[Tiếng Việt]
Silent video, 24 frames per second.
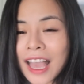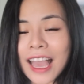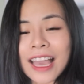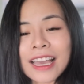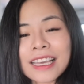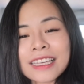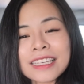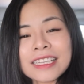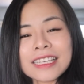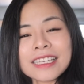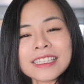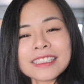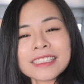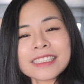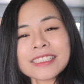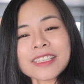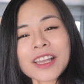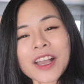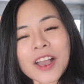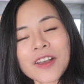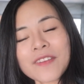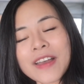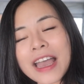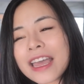Hi, xin
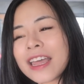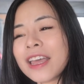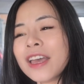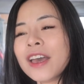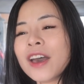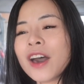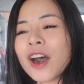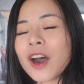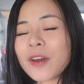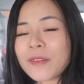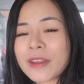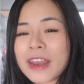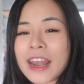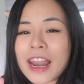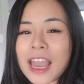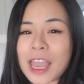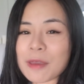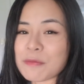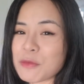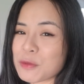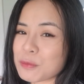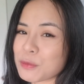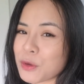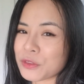chào các bạn. Hôm nay là
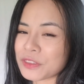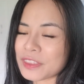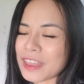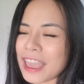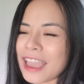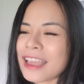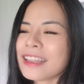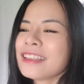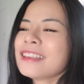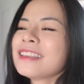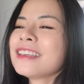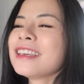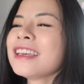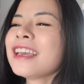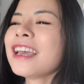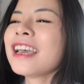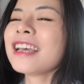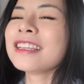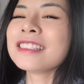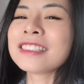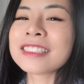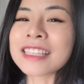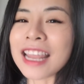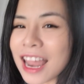ngày mùng bốn Tết,
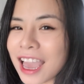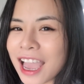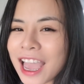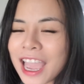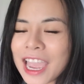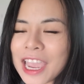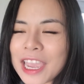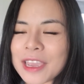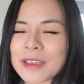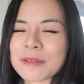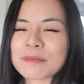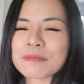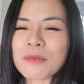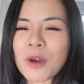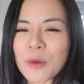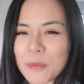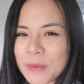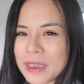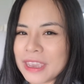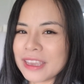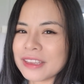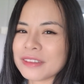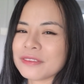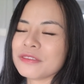sẽ là ngày bọn
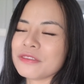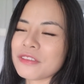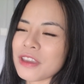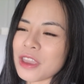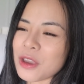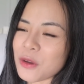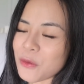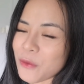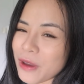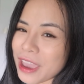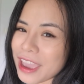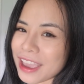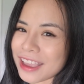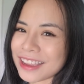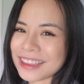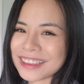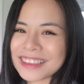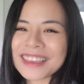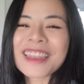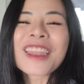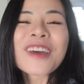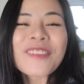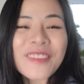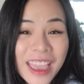mình về quê,
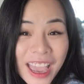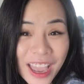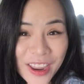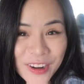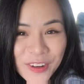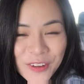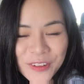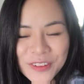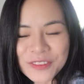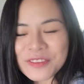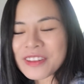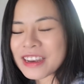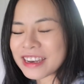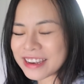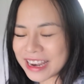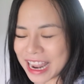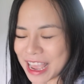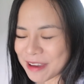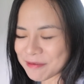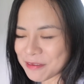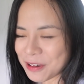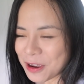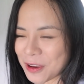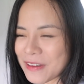tức là về Hà Nội, Việt
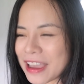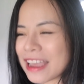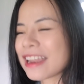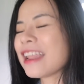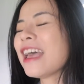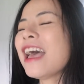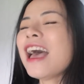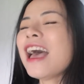Nam đó các bạn.